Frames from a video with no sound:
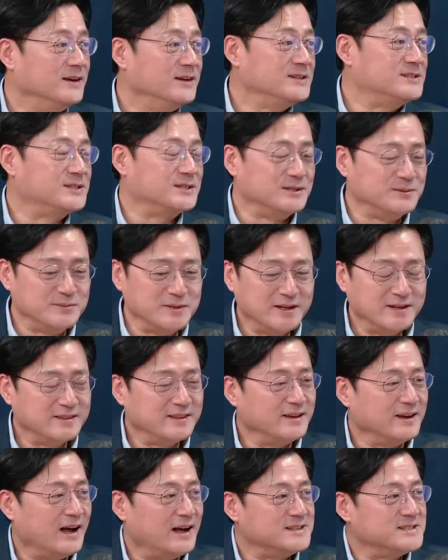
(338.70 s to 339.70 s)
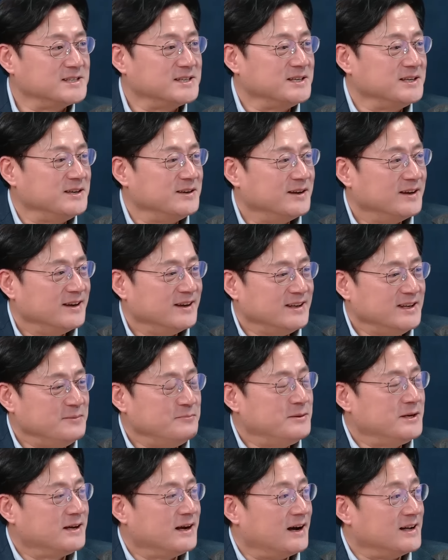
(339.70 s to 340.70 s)
지금 아직
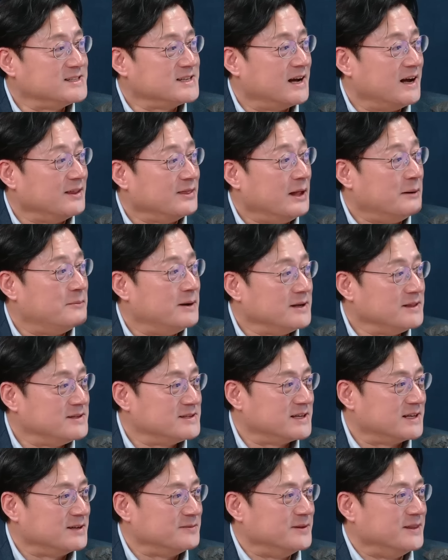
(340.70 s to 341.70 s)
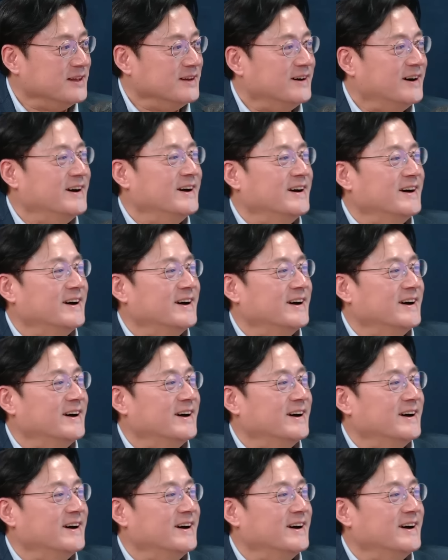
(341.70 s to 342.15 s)
임기가 아직 남아 있는 사람인데요. 네.